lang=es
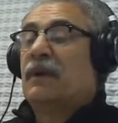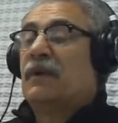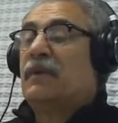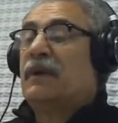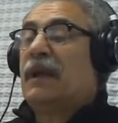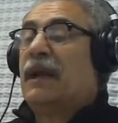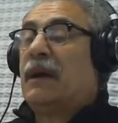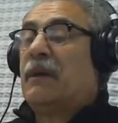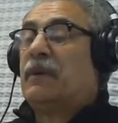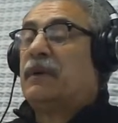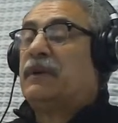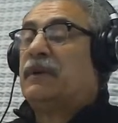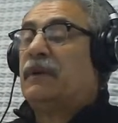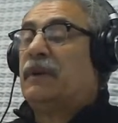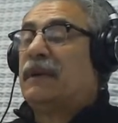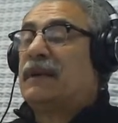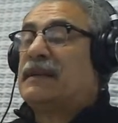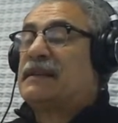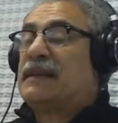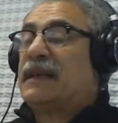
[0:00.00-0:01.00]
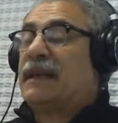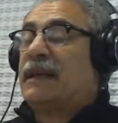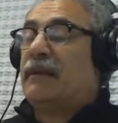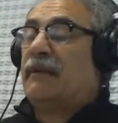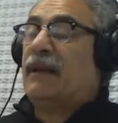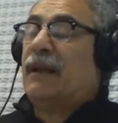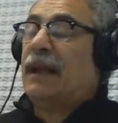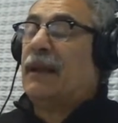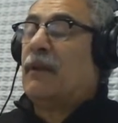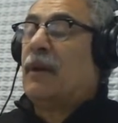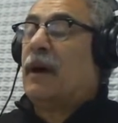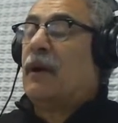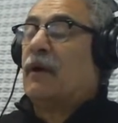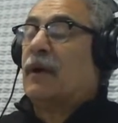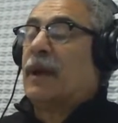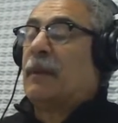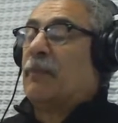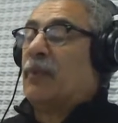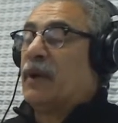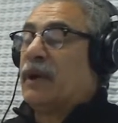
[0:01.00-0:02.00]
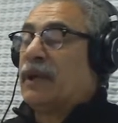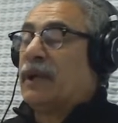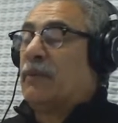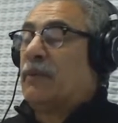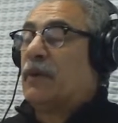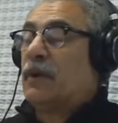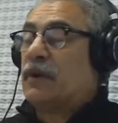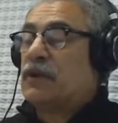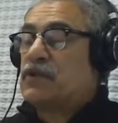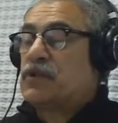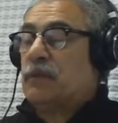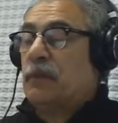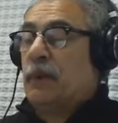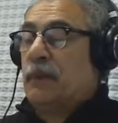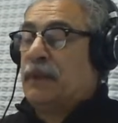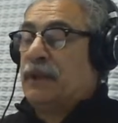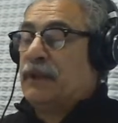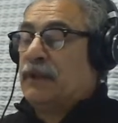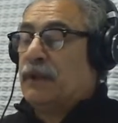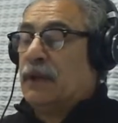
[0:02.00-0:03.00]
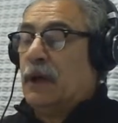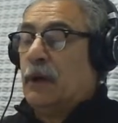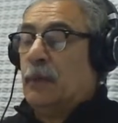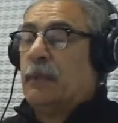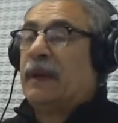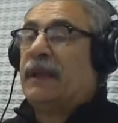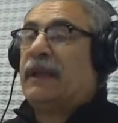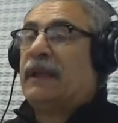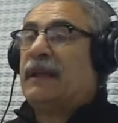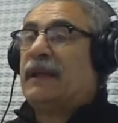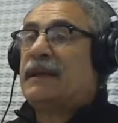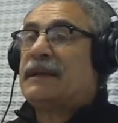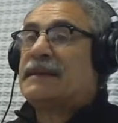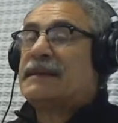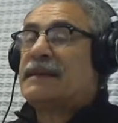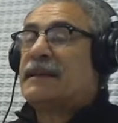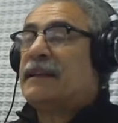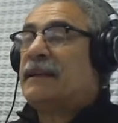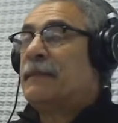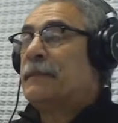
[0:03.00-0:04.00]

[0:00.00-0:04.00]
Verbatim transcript: Una de las cuestiones que se ha develado ahora, por ejemplo, es que en su momento la OPDS